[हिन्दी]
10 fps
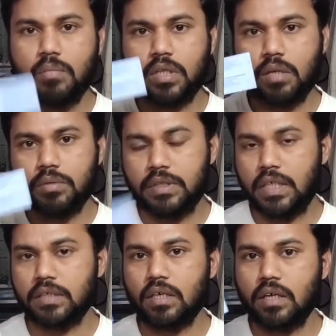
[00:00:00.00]
मतलब
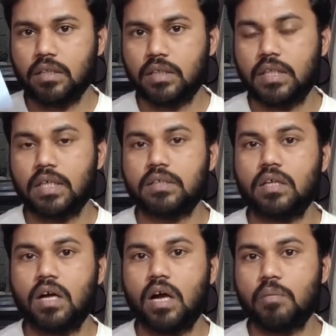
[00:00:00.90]
जैसा का
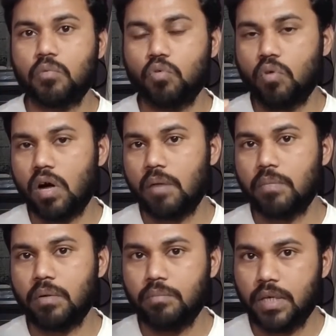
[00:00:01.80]
तैसा आपको वहाँ
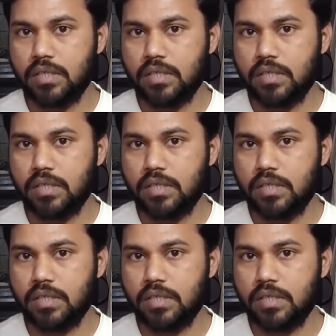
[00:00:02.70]
पर